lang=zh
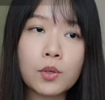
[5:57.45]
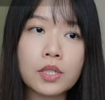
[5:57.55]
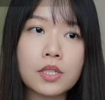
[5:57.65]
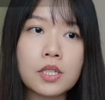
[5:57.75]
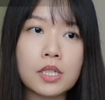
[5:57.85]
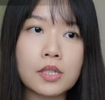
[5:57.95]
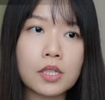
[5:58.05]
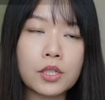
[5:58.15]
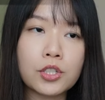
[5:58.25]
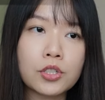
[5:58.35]
或者是
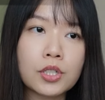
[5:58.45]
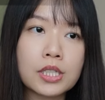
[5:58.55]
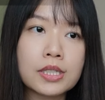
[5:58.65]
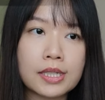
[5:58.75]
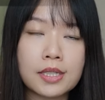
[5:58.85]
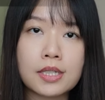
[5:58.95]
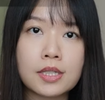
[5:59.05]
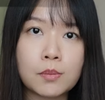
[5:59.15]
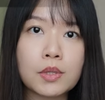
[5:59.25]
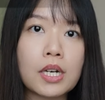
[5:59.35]
international data
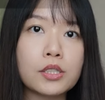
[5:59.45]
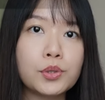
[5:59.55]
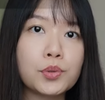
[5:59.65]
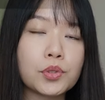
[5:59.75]
SIM 卡又有